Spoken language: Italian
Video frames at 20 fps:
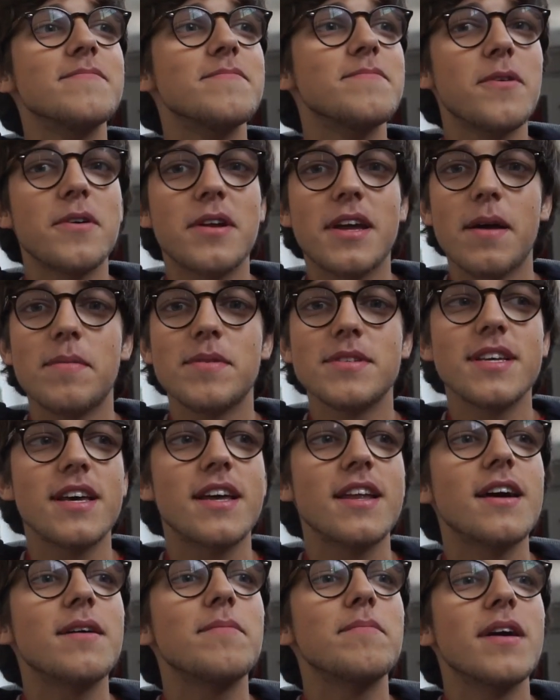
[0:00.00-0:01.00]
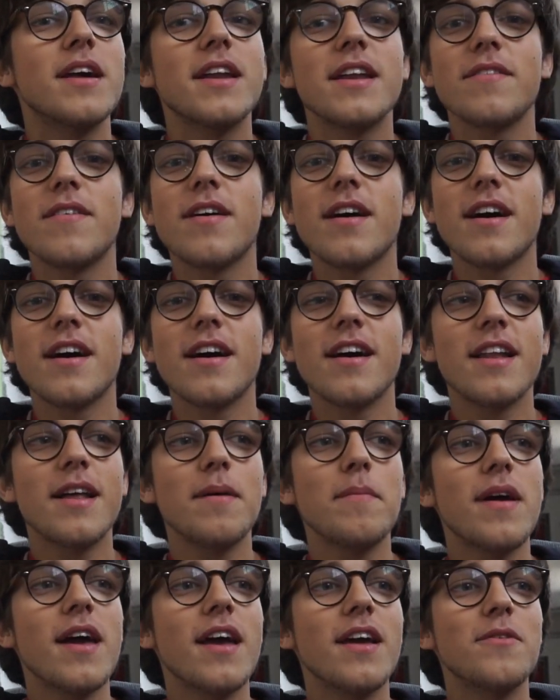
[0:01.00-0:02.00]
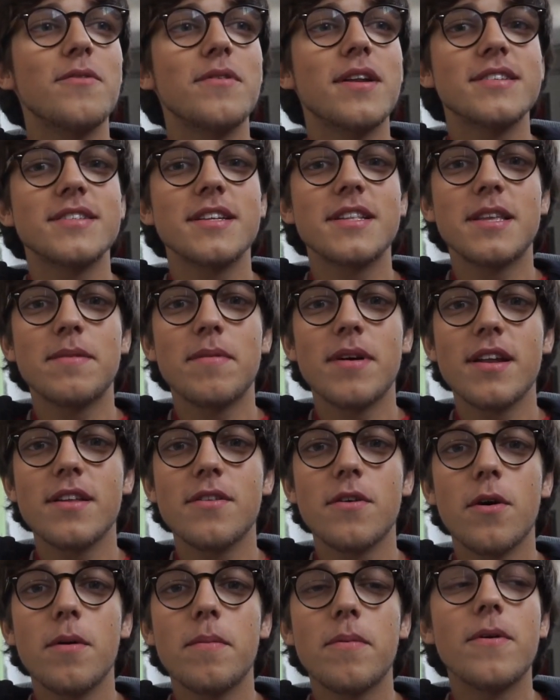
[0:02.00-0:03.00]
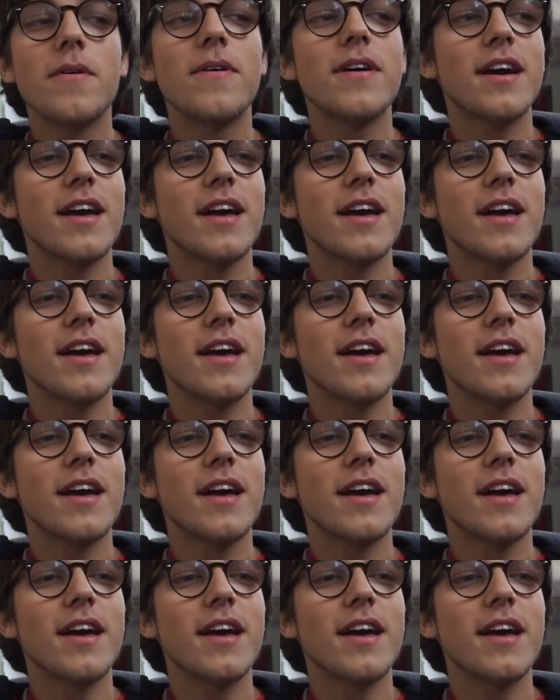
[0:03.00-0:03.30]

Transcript: porca miseria, mi arriva la mail una settimana dopo